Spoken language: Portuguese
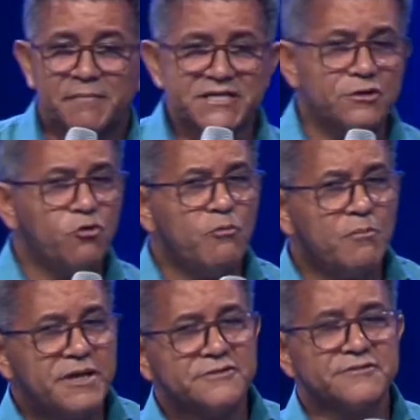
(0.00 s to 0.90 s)
em algum
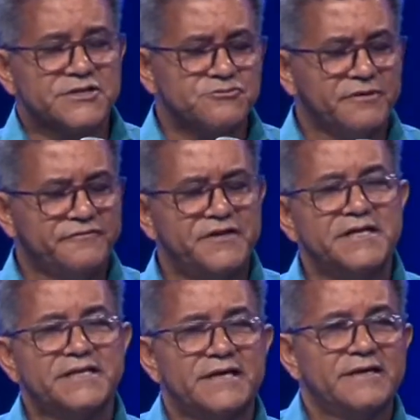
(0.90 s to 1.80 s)
momento da sua
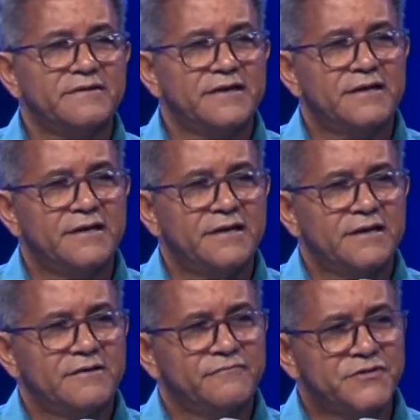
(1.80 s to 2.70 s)
vida
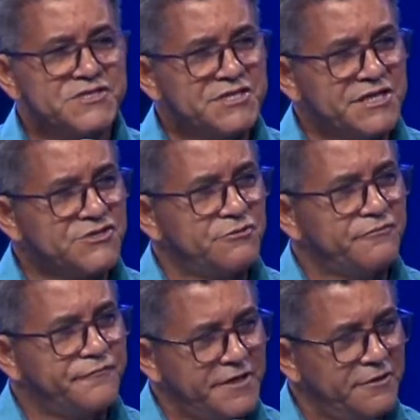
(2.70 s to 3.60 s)
você
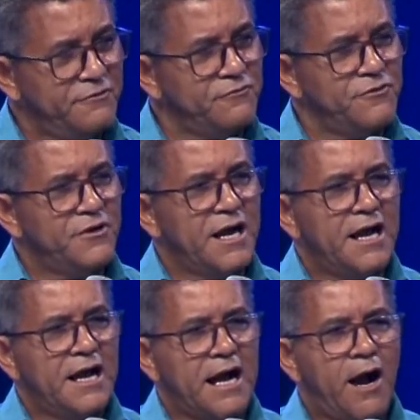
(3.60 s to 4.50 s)
sofreu
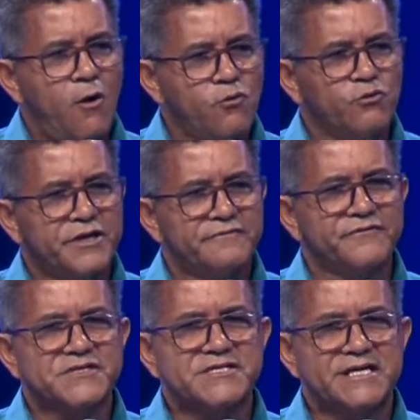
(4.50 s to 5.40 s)
algo que
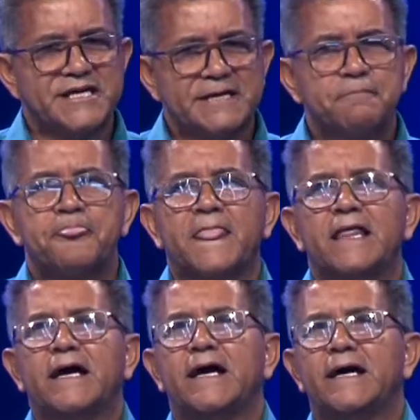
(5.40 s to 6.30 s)
você
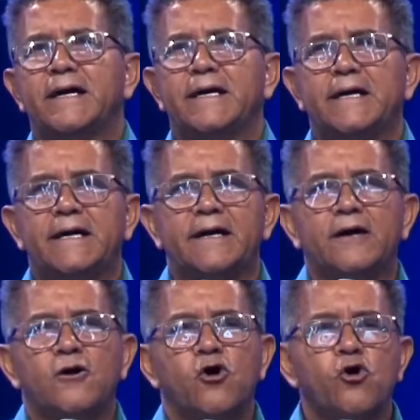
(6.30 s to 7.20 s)
é,
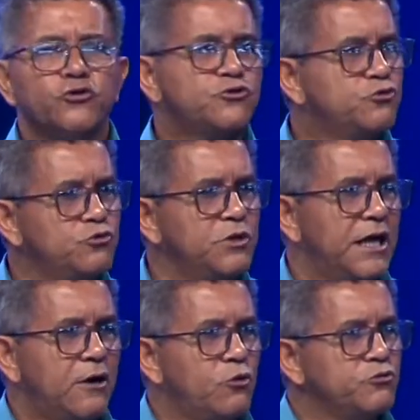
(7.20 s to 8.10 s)

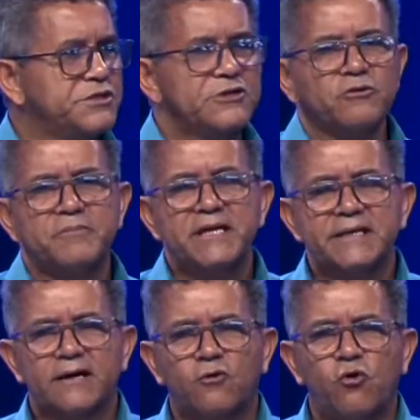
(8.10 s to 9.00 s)
rotula ou
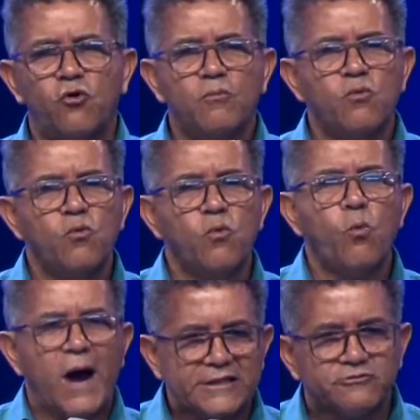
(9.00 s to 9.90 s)
denomina como
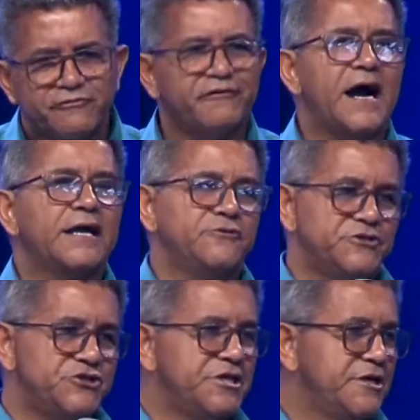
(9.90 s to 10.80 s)
um ato falho
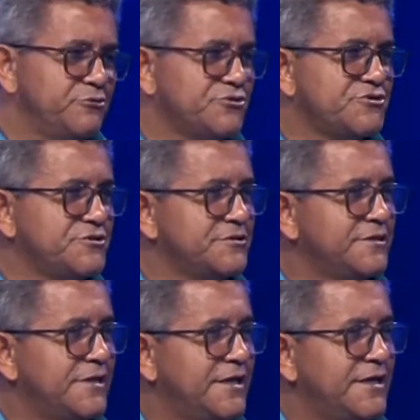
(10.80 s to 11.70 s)
de Deus.
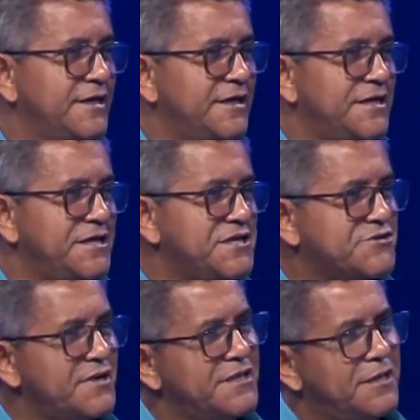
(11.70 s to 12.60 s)
E
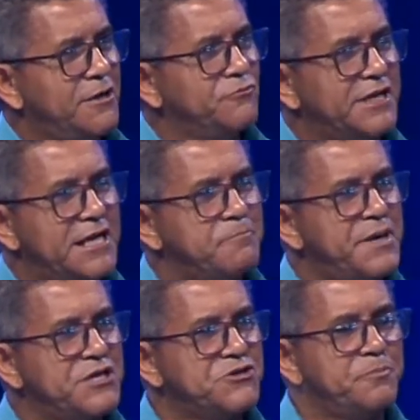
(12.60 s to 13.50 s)
isso então, de
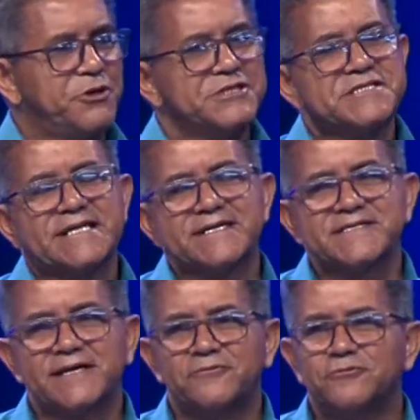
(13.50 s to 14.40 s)
repente, pode estar
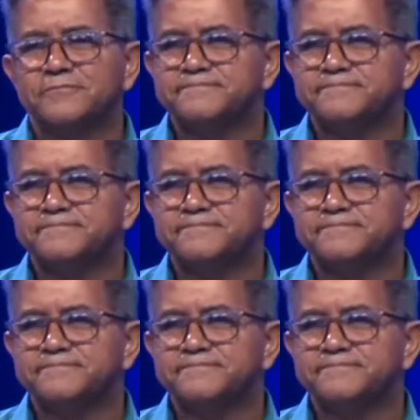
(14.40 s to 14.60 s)
sendo